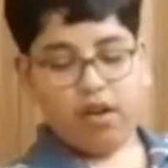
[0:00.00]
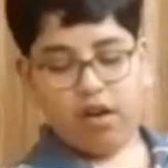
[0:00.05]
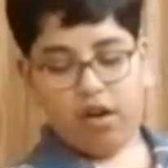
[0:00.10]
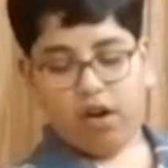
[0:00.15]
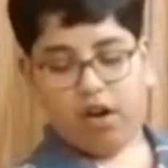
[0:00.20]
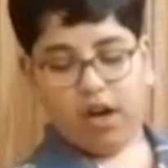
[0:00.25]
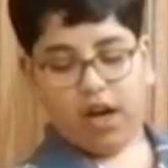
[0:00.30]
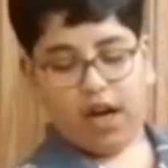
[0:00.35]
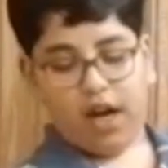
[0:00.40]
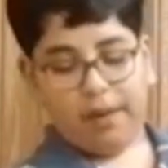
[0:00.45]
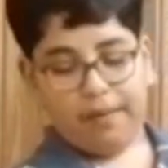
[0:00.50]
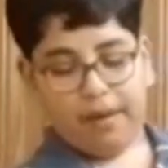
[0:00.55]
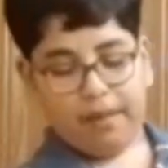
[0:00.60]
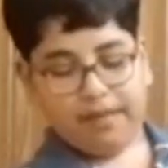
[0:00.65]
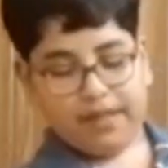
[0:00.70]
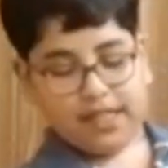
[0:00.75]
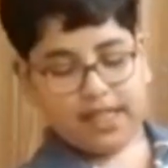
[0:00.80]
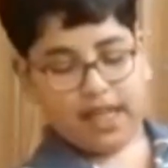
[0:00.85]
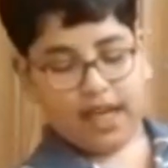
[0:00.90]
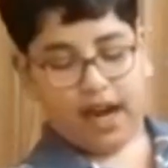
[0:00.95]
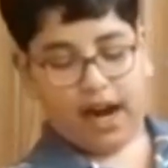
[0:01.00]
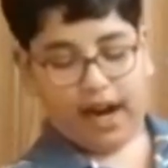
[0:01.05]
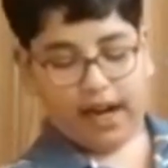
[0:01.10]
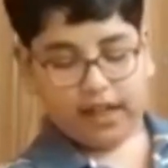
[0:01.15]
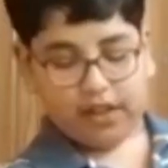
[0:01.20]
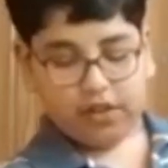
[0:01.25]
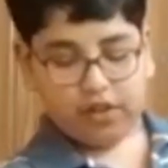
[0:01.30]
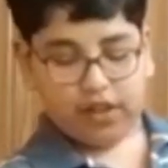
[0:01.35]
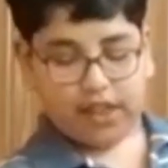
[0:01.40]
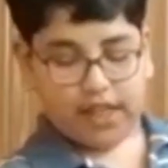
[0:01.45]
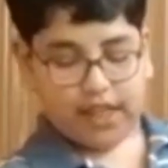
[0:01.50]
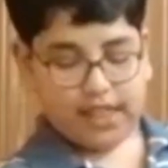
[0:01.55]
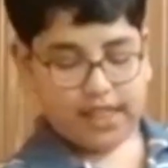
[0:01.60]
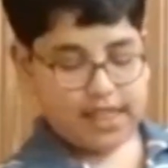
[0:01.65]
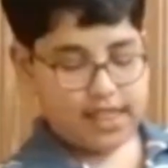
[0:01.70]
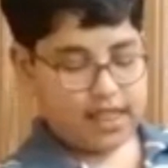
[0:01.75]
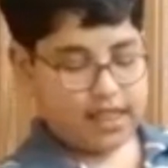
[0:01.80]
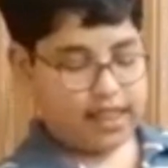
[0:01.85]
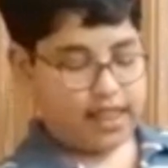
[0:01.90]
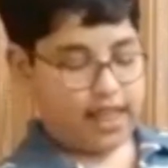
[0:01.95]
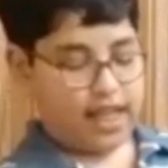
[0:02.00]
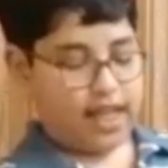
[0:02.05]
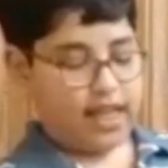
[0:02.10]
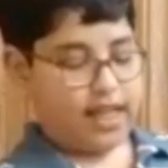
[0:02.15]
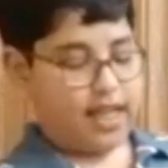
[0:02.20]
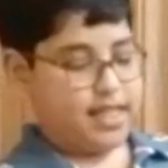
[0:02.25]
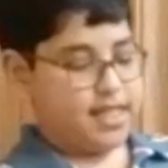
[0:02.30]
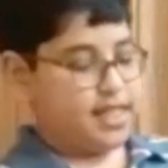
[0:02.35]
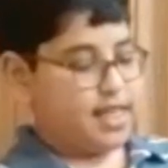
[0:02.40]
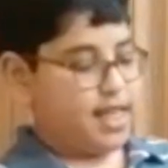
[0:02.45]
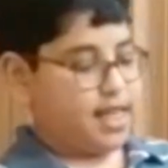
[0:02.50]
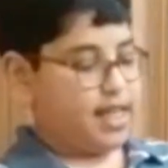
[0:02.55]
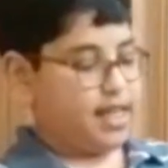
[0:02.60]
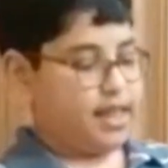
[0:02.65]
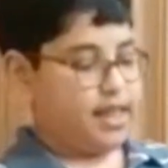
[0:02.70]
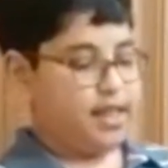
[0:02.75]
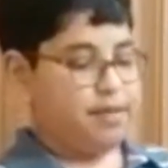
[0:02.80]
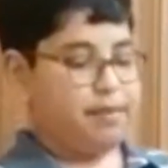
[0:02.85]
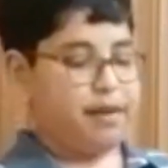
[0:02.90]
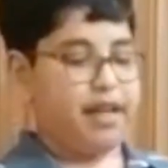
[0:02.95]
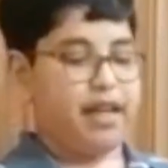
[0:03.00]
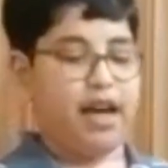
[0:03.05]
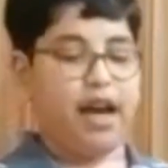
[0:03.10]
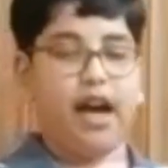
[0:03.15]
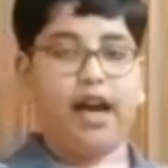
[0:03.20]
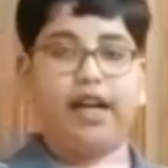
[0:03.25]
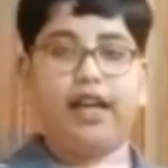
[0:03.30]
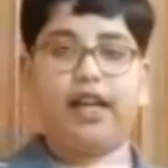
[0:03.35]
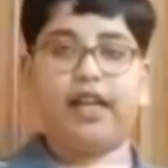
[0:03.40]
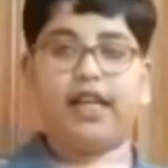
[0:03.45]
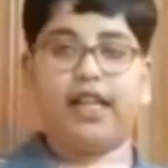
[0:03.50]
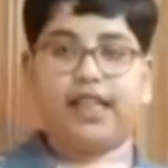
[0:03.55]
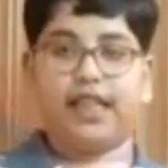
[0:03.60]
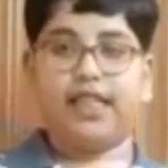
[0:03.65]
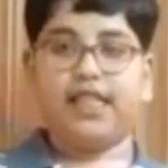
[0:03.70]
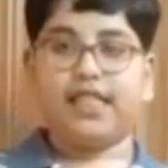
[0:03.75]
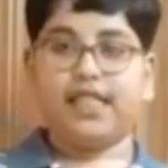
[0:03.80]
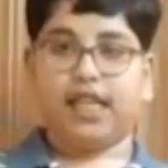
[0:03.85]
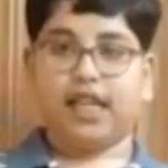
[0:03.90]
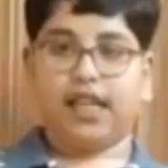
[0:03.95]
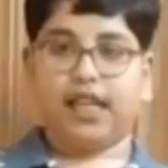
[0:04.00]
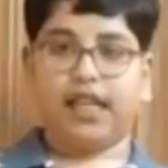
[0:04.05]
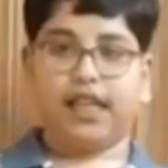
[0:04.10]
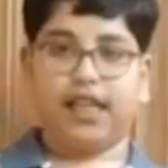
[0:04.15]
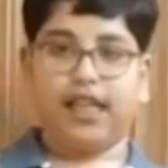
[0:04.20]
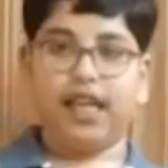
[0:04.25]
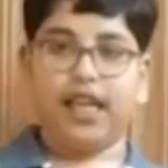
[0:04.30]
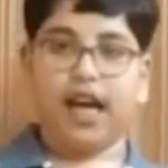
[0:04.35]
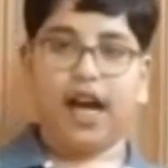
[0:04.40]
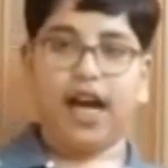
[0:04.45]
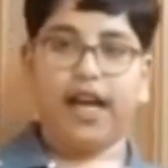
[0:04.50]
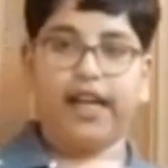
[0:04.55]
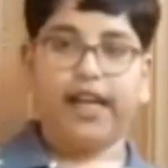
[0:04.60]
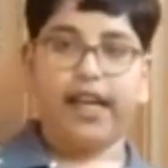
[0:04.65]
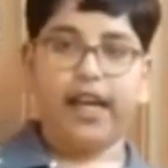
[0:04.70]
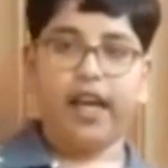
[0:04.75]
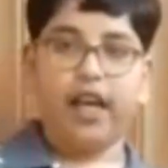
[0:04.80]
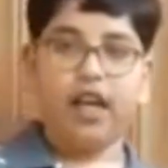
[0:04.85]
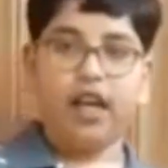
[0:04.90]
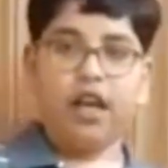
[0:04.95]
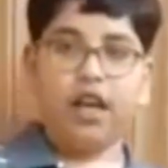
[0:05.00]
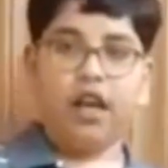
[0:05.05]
और अब आप इसकी हाइट तो देख ही सकते हैं कि इसकी कितनी बड़ी हाइट कितनी कितनी हाइट है